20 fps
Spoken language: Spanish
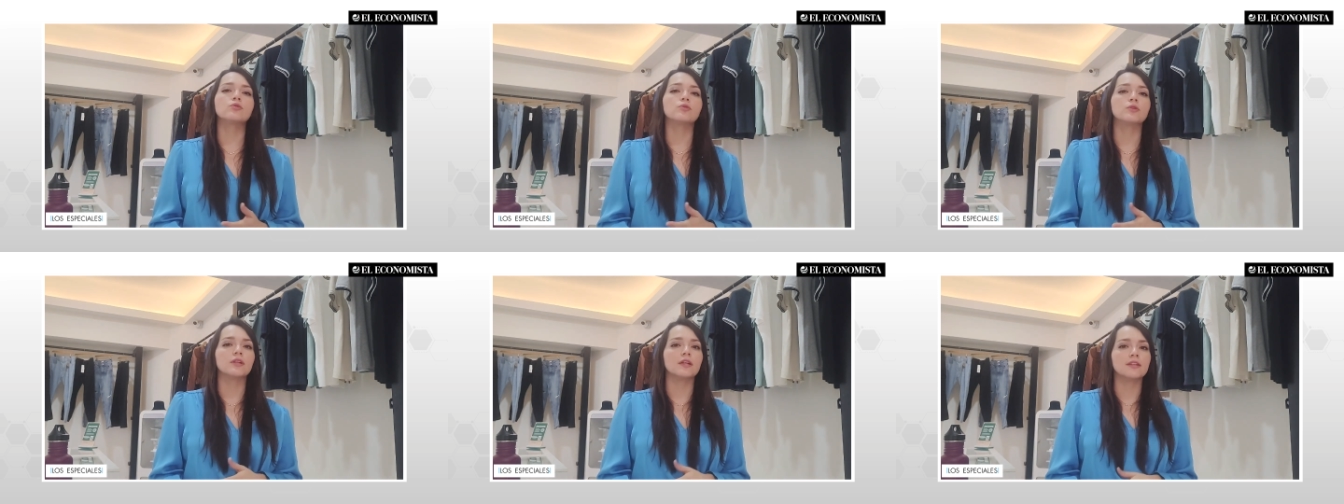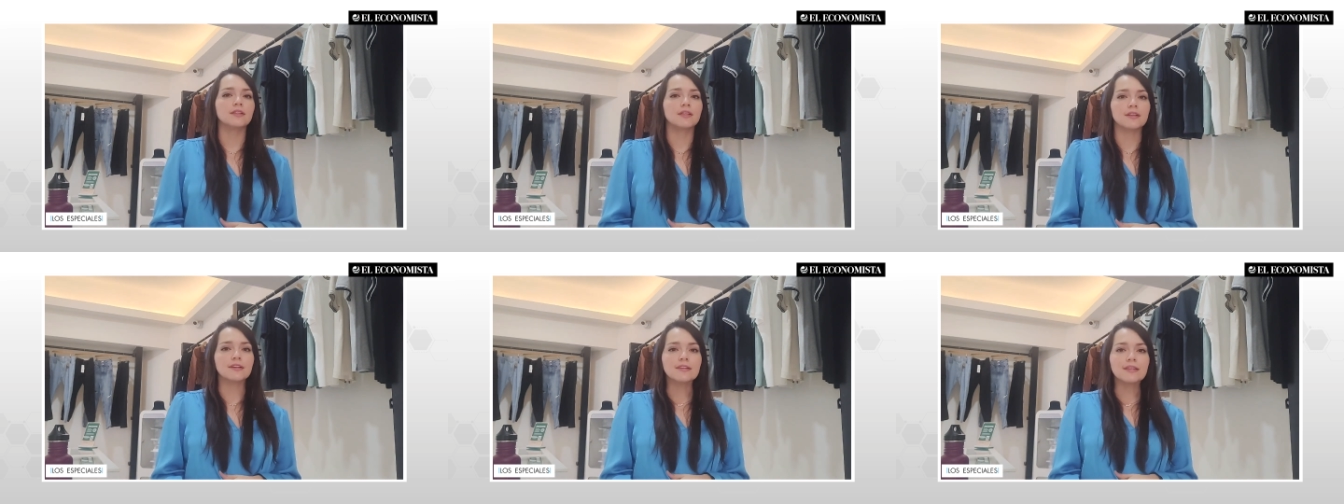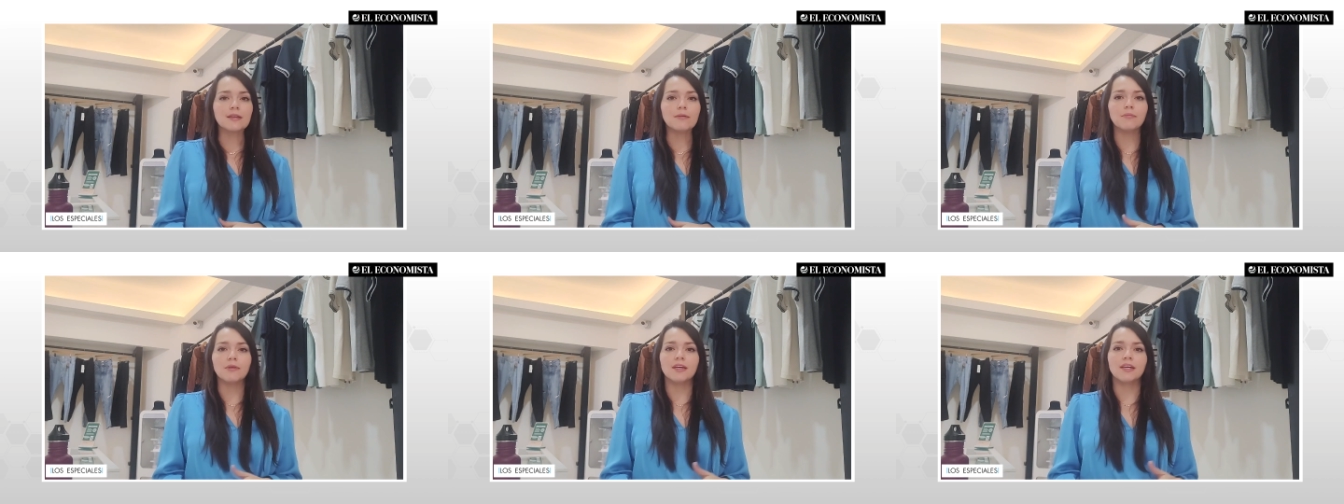de
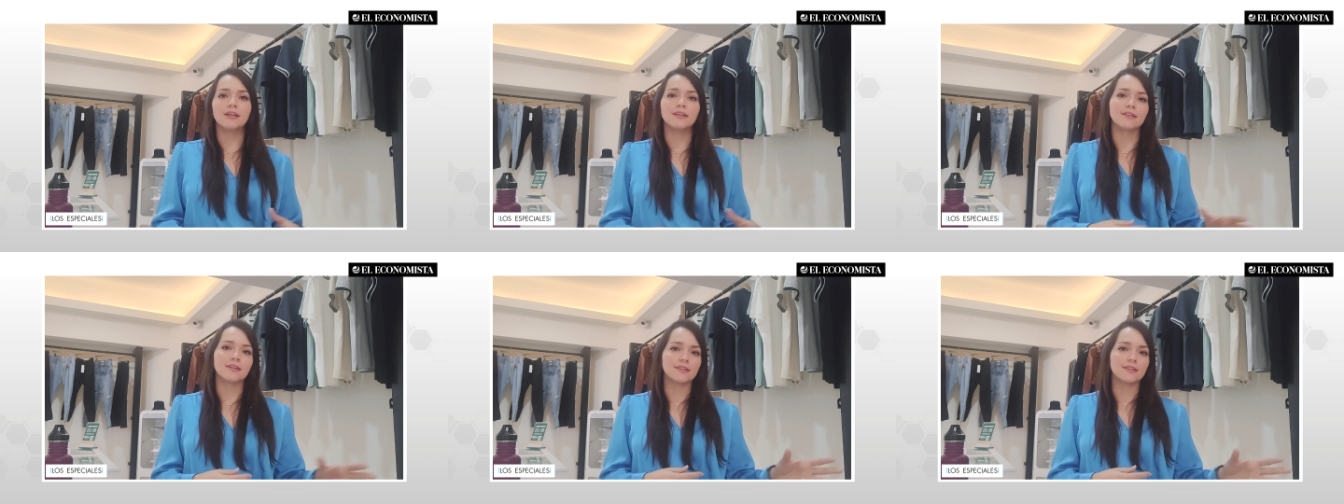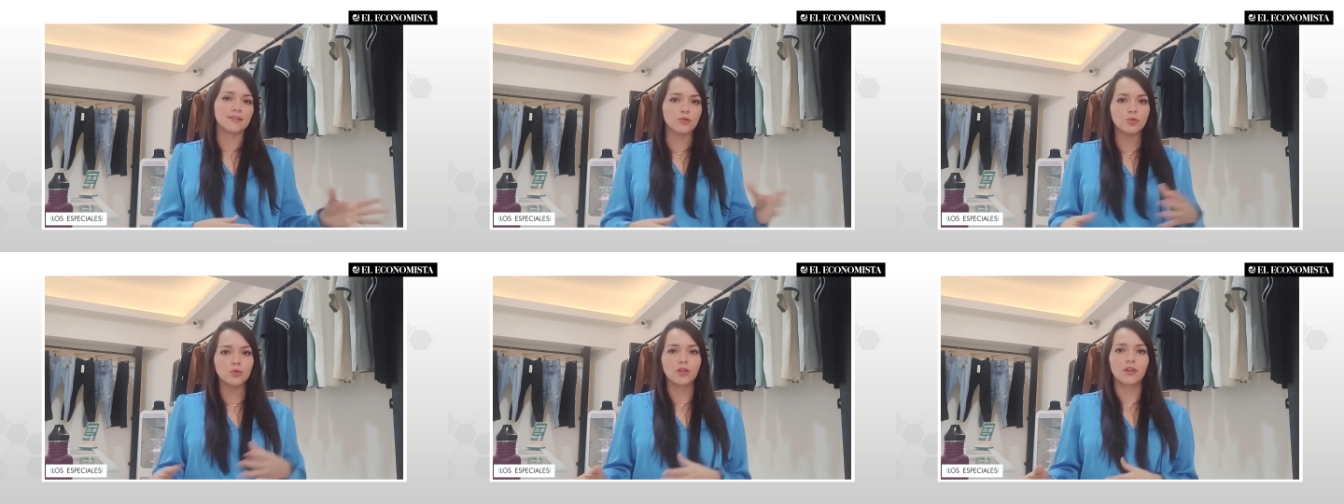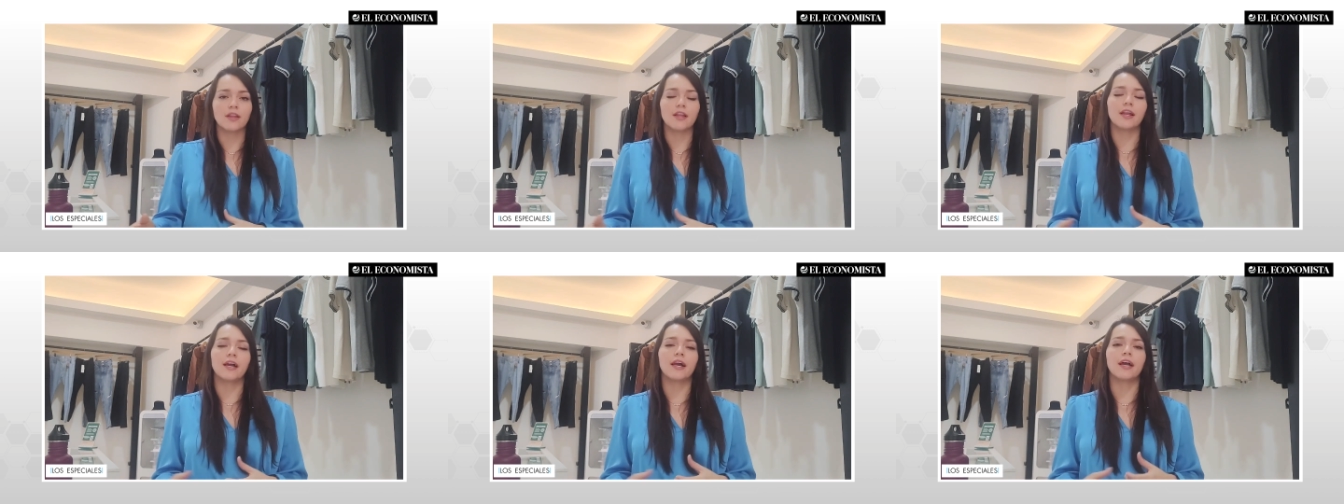sustancias químicas que se
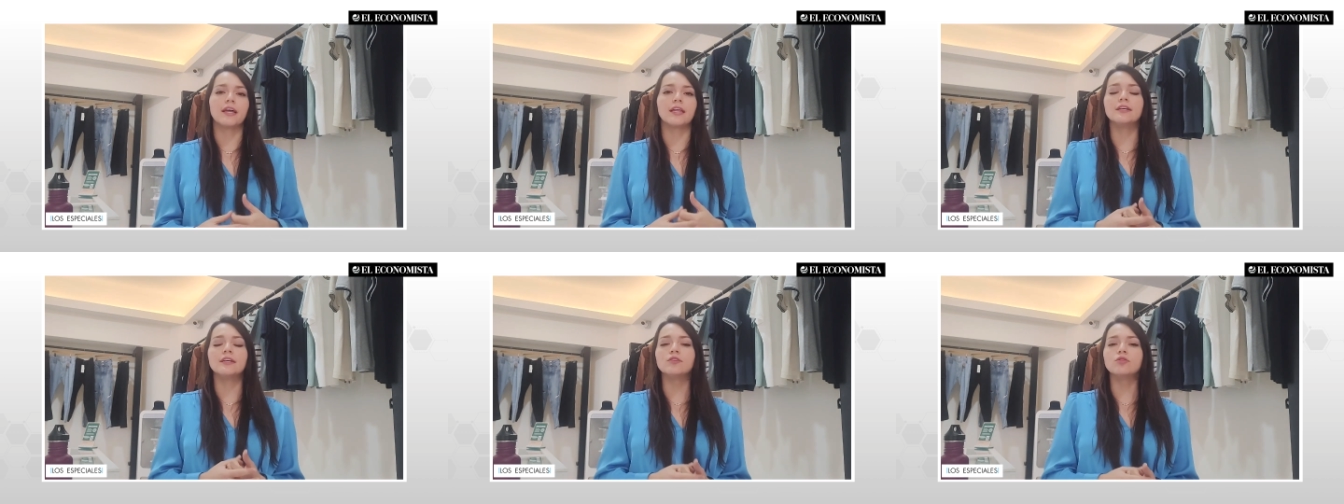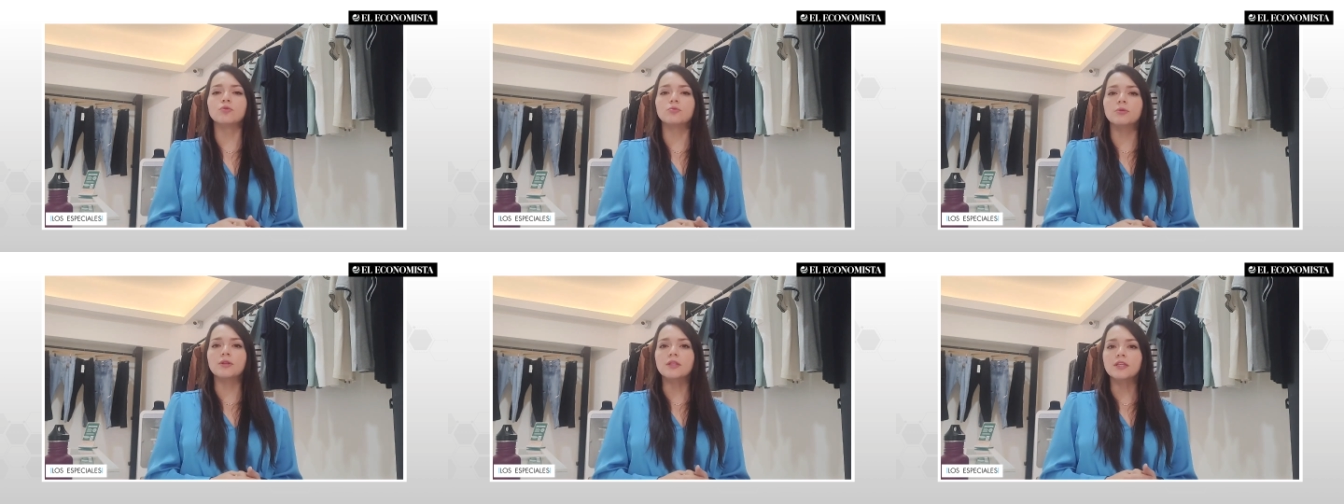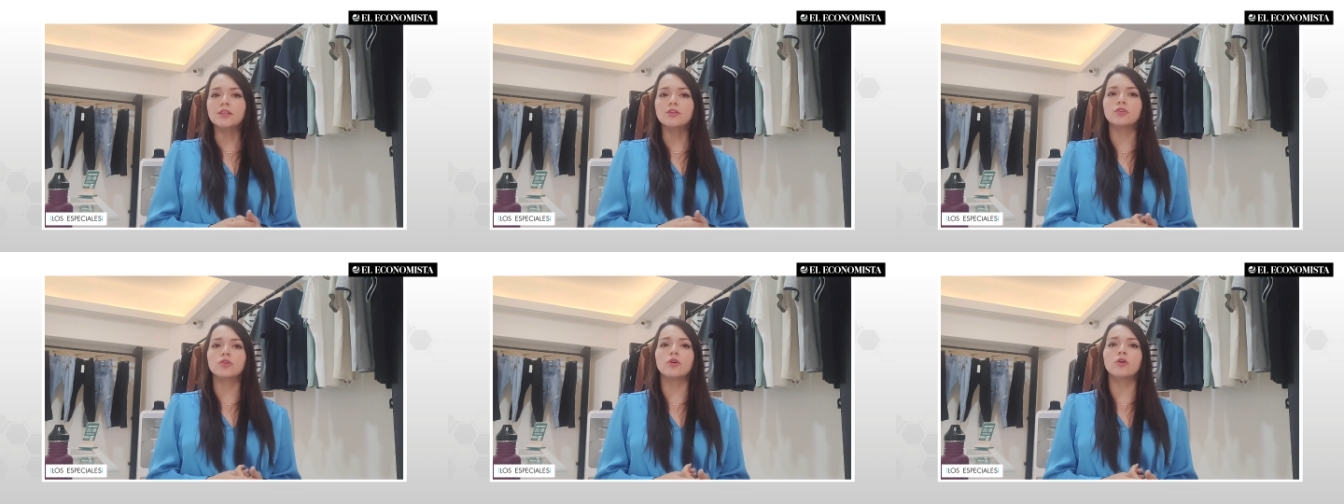usan en la cadena de
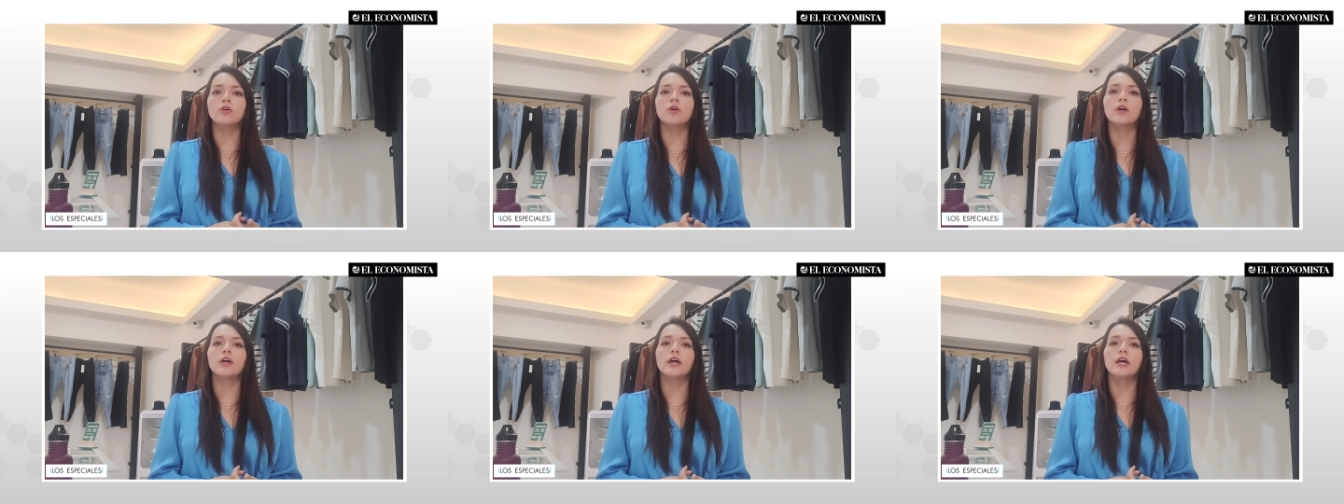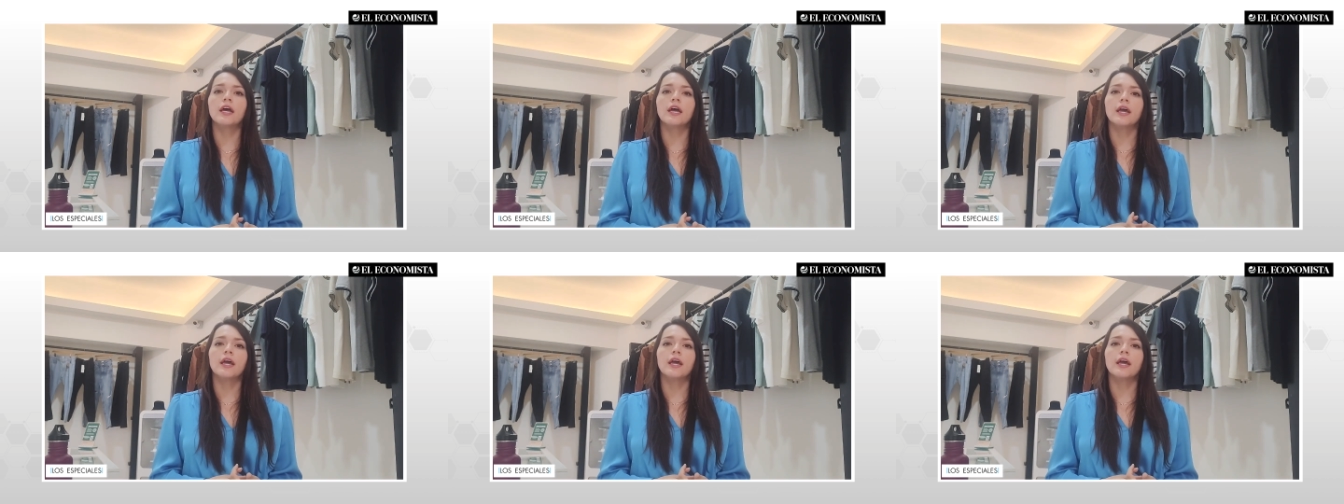suministro.